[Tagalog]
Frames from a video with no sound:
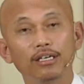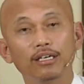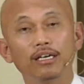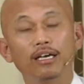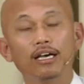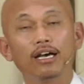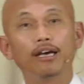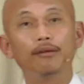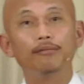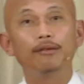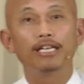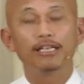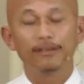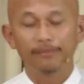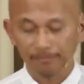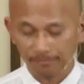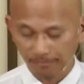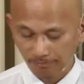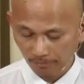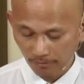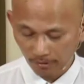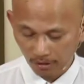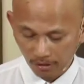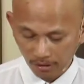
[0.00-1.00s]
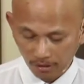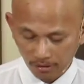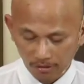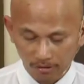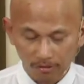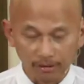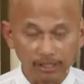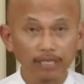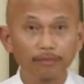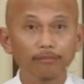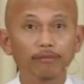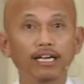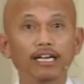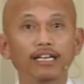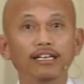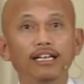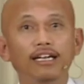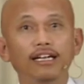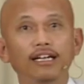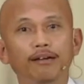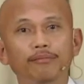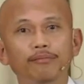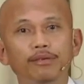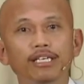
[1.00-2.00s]
Amen. Okay,
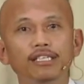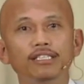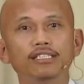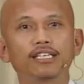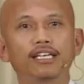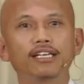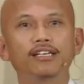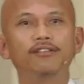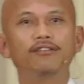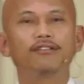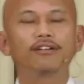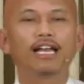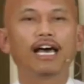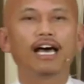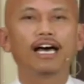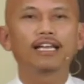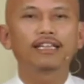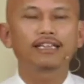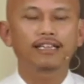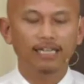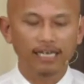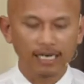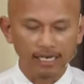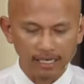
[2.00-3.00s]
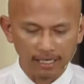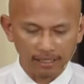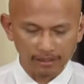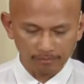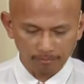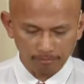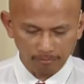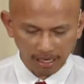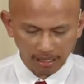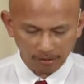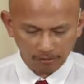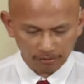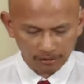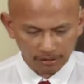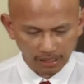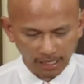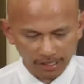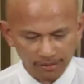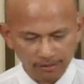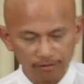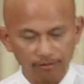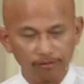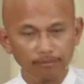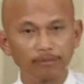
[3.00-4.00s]
magandang gabi sa inyong lahat at bago
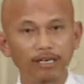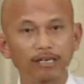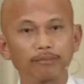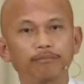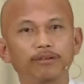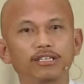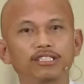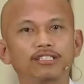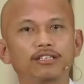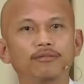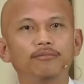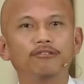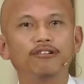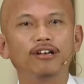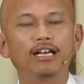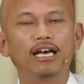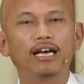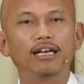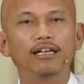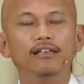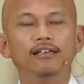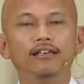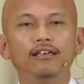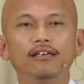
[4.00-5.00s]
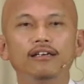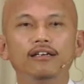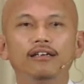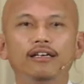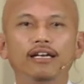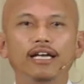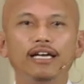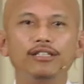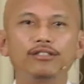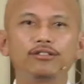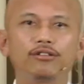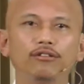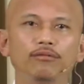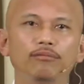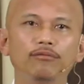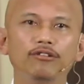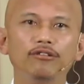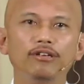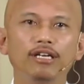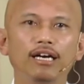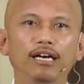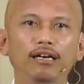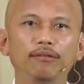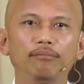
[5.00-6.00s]
tayo magpasimula, nais ko
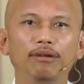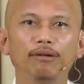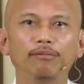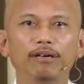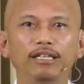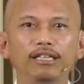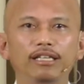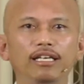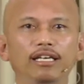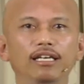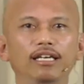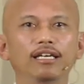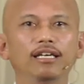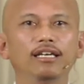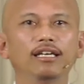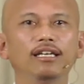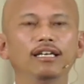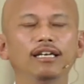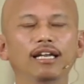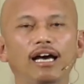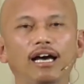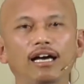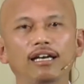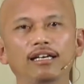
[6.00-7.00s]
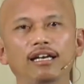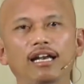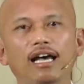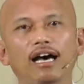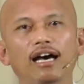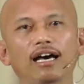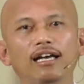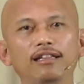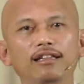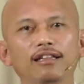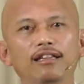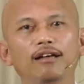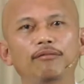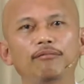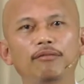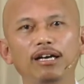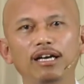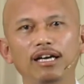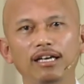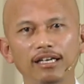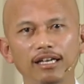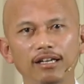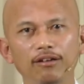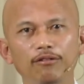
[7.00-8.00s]
munang babatiin ang lahat ng na
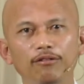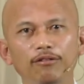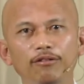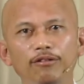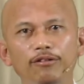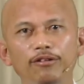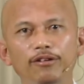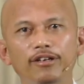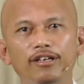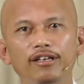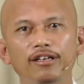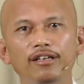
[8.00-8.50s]
mga nanonood